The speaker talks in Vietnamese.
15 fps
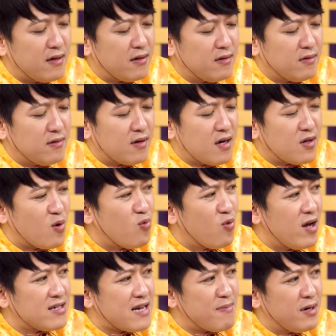ăn rơi rụng
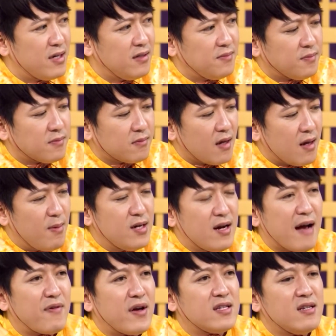quá Sam ơi anh
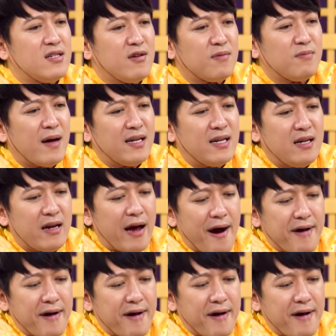đứa ăn vệ sinh chứ đừng anh đi